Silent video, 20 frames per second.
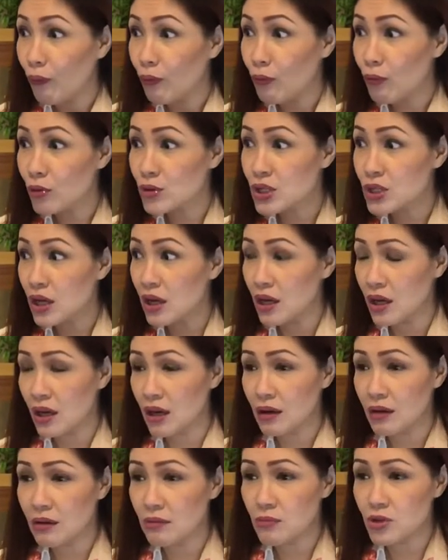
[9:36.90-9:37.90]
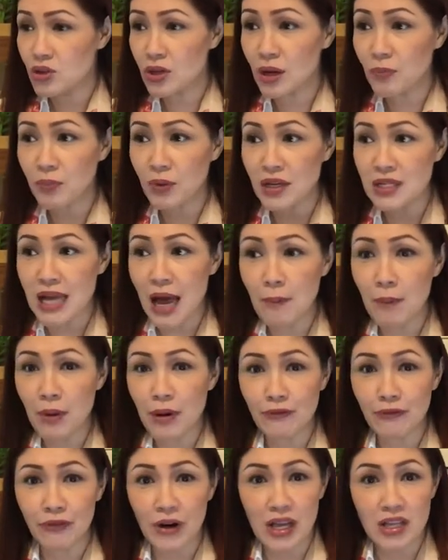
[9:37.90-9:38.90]
Kasi masarap kasama
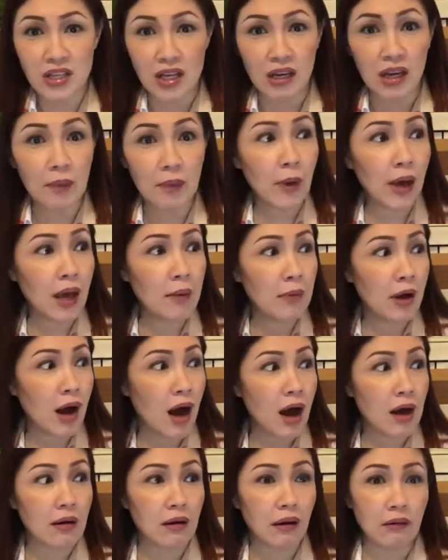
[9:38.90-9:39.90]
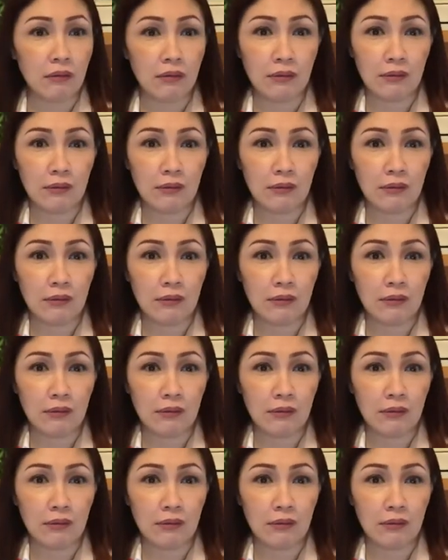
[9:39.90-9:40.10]
yung friends, eh. hirap kaya mag-aral.